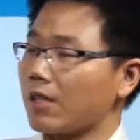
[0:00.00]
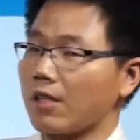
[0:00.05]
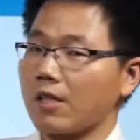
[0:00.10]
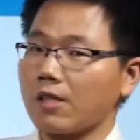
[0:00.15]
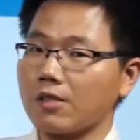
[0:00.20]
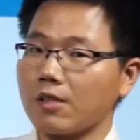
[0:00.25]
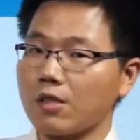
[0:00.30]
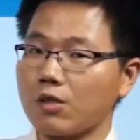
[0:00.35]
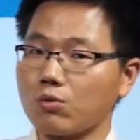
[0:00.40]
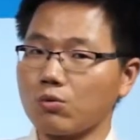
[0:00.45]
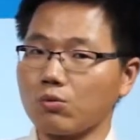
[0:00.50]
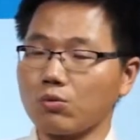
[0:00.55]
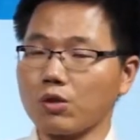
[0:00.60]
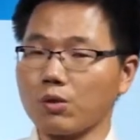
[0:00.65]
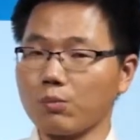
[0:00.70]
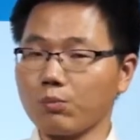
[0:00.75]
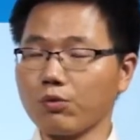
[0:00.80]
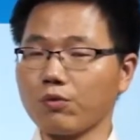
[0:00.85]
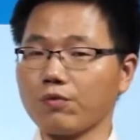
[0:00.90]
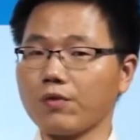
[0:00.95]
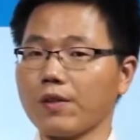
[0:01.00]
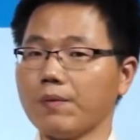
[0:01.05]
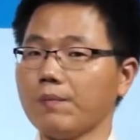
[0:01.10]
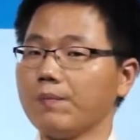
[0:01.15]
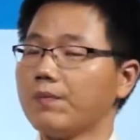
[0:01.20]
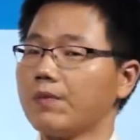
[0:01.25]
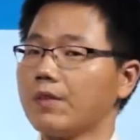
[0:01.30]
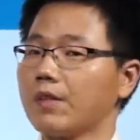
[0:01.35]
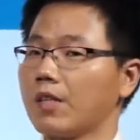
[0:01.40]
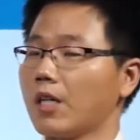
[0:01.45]
节的一些组成部分。
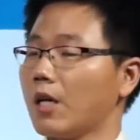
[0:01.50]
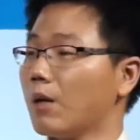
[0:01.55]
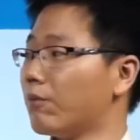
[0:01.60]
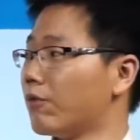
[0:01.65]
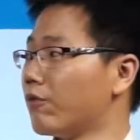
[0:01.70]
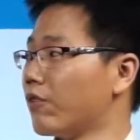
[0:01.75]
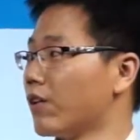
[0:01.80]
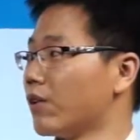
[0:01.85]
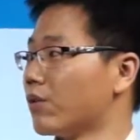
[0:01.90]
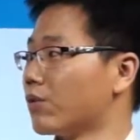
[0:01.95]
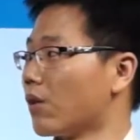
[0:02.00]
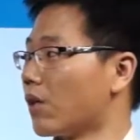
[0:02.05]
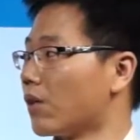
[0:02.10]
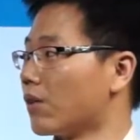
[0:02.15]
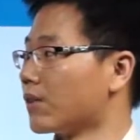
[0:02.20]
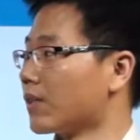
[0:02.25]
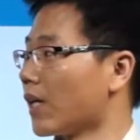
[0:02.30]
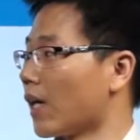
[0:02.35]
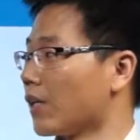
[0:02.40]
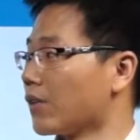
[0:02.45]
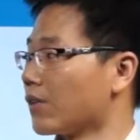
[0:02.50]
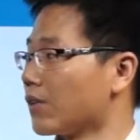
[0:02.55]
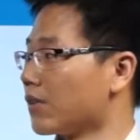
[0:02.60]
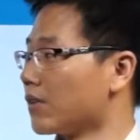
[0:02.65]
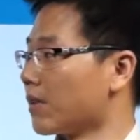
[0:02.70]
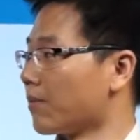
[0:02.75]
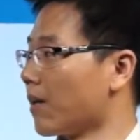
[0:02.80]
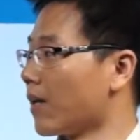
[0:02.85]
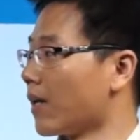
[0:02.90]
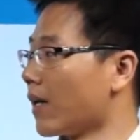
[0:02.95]
第一部分主要是讲是
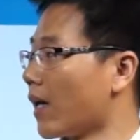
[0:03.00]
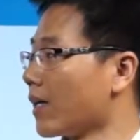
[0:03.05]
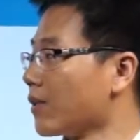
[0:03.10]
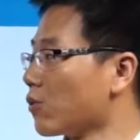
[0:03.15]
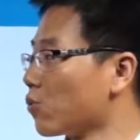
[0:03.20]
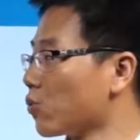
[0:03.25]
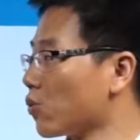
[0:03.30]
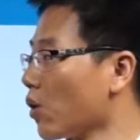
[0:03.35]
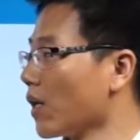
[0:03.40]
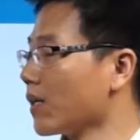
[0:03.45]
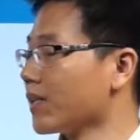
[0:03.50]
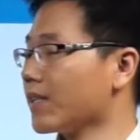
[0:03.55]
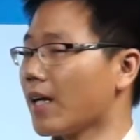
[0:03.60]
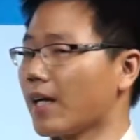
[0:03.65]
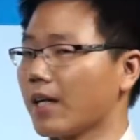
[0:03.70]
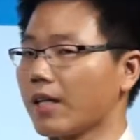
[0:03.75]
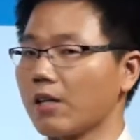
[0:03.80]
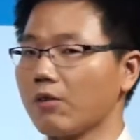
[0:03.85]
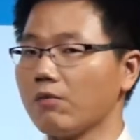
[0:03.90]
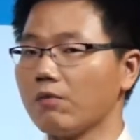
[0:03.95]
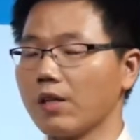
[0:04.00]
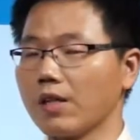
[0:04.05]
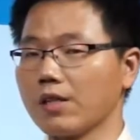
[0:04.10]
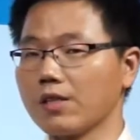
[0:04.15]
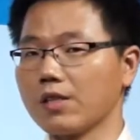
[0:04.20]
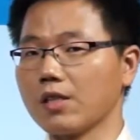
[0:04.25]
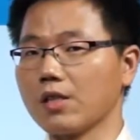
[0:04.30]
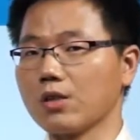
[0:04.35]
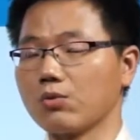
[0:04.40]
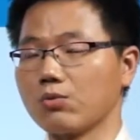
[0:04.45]
怎么样来创建跟
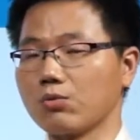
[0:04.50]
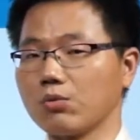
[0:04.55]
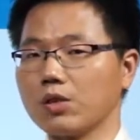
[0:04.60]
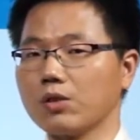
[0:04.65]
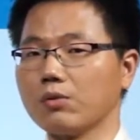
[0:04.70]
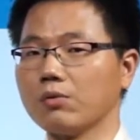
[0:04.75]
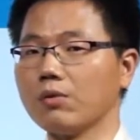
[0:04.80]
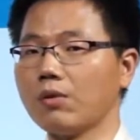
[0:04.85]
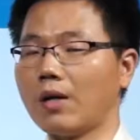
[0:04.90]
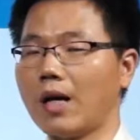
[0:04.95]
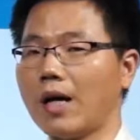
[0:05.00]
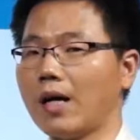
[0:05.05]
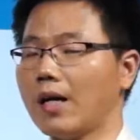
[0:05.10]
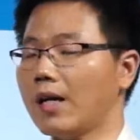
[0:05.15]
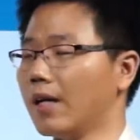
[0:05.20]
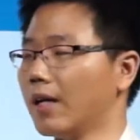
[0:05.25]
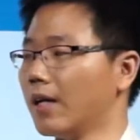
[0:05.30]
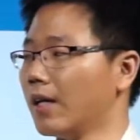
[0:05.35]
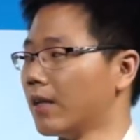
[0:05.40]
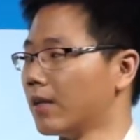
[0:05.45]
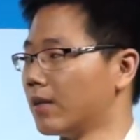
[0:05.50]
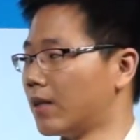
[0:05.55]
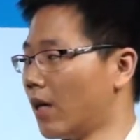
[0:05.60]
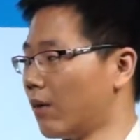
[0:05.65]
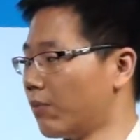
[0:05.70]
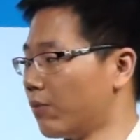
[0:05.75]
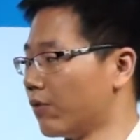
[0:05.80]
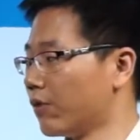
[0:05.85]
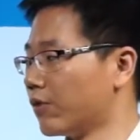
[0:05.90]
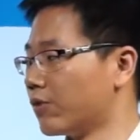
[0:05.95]
维系组织文化，第
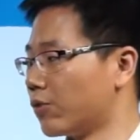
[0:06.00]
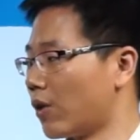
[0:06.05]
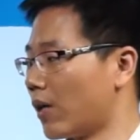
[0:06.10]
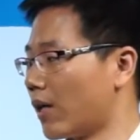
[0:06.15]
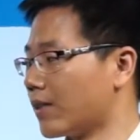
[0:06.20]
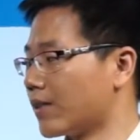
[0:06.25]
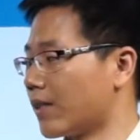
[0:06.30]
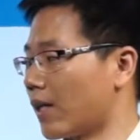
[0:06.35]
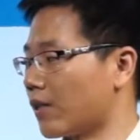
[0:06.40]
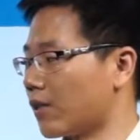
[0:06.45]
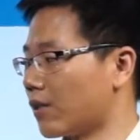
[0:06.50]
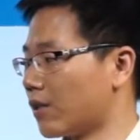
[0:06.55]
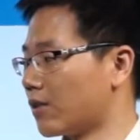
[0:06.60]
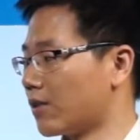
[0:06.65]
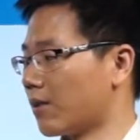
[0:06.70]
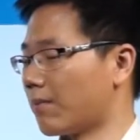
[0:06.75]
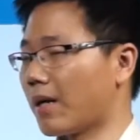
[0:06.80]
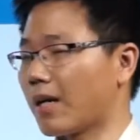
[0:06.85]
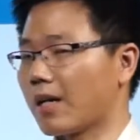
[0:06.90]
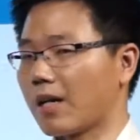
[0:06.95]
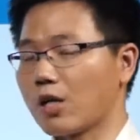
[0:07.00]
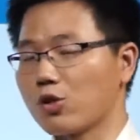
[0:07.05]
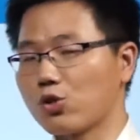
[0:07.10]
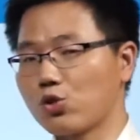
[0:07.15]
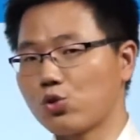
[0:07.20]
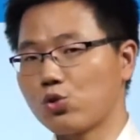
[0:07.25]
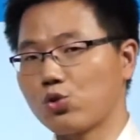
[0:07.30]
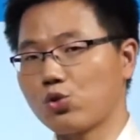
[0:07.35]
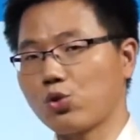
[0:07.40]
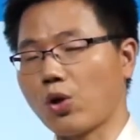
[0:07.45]
二部分主要来讲的是怎么样来
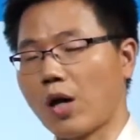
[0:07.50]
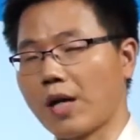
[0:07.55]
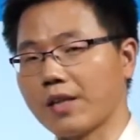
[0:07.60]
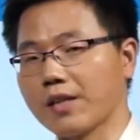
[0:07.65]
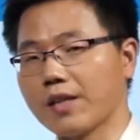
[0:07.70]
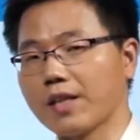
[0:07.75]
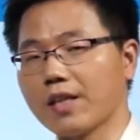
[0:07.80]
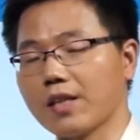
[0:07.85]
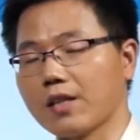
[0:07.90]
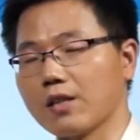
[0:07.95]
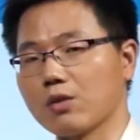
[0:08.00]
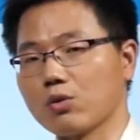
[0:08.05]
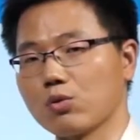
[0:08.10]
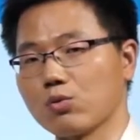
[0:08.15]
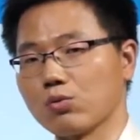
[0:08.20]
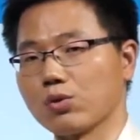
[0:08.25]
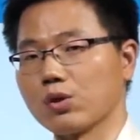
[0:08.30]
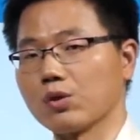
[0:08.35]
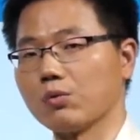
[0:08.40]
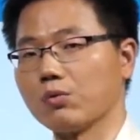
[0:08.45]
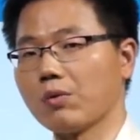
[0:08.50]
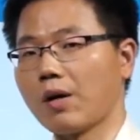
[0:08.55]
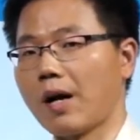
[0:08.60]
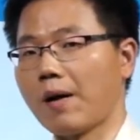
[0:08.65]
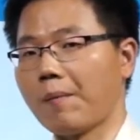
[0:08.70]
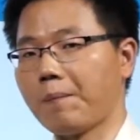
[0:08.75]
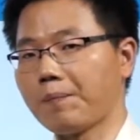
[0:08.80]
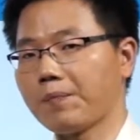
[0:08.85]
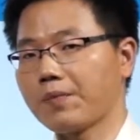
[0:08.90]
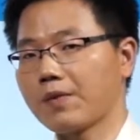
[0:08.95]
传递组织文
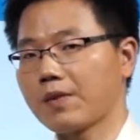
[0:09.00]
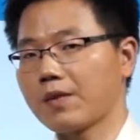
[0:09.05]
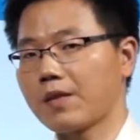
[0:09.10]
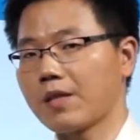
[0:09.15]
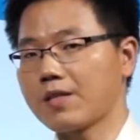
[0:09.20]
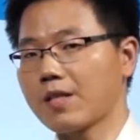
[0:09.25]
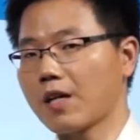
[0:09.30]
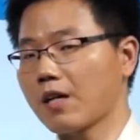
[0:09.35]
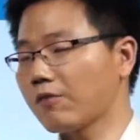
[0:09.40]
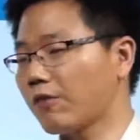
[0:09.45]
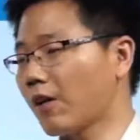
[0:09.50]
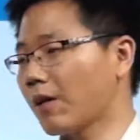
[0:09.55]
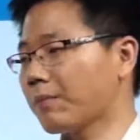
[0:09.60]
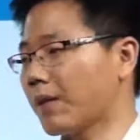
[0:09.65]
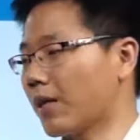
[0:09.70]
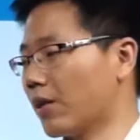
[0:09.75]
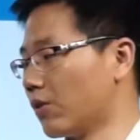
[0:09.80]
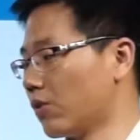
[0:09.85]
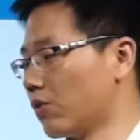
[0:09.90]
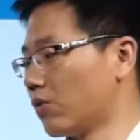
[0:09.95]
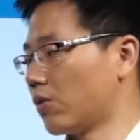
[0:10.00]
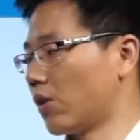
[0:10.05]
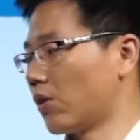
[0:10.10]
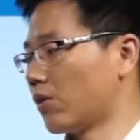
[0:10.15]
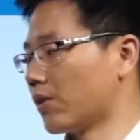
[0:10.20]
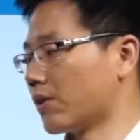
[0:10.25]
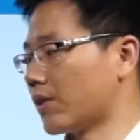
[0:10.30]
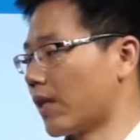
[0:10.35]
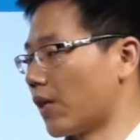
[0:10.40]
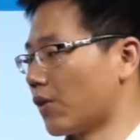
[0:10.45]
化，第三个方面主
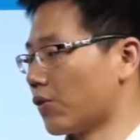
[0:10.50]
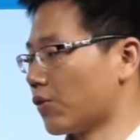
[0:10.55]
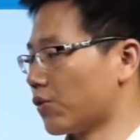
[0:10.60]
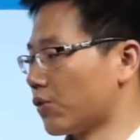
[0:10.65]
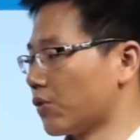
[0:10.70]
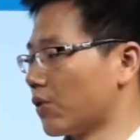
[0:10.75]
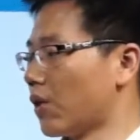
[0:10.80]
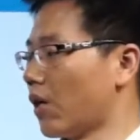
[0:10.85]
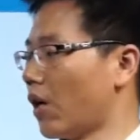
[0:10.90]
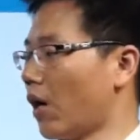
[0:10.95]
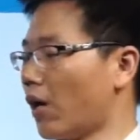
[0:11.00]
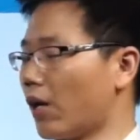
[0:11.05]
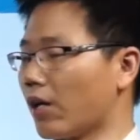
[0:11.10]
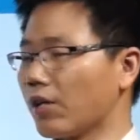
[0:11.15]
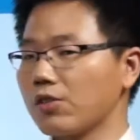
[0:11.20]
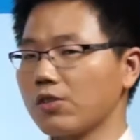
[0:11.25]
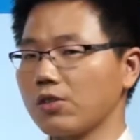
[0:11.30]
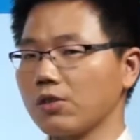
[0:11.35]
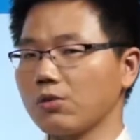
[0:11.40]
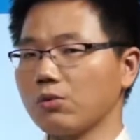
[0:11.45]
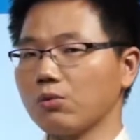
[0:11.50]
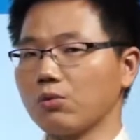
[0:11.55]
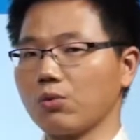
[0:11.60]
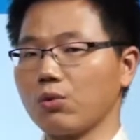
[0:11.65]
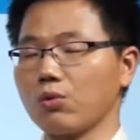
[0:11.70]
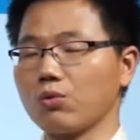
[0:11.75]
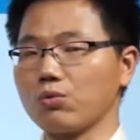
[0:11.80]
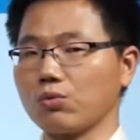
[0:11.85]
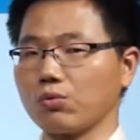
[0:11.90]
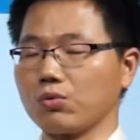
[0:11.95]
要是讲的是灵修
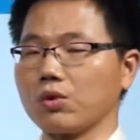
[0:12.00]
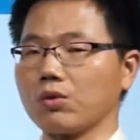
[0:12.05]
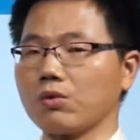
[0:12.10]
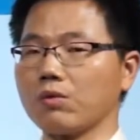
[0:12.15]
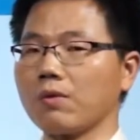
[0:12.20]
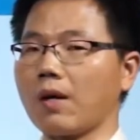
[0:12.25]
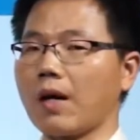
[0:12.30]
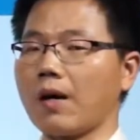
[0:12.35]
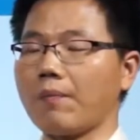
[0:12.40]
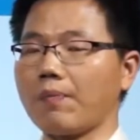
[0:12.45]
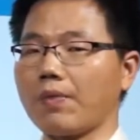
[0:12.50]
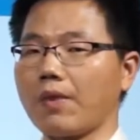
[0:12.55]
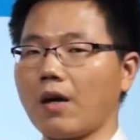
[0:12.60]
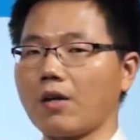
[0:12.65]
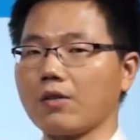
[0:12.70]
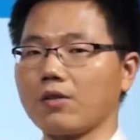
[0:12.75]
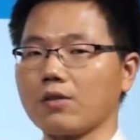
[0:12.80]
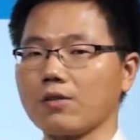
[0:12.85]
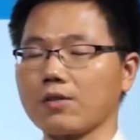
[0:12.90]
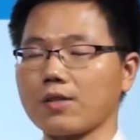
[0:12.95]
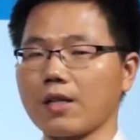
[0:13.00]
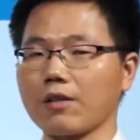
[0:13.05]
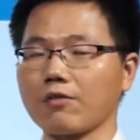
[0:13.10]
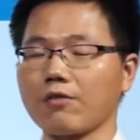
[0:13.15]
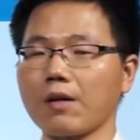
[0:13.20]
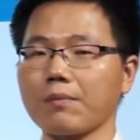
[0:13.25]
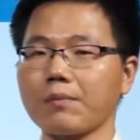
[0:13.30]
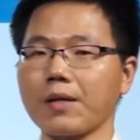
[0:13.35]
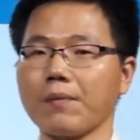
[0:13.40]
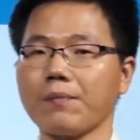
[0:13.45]
与组织文化，这是三个
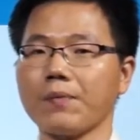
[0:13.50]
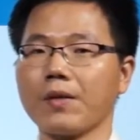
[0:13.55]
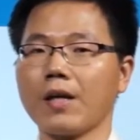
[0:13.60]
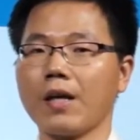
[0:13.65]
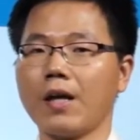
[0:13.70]
方面。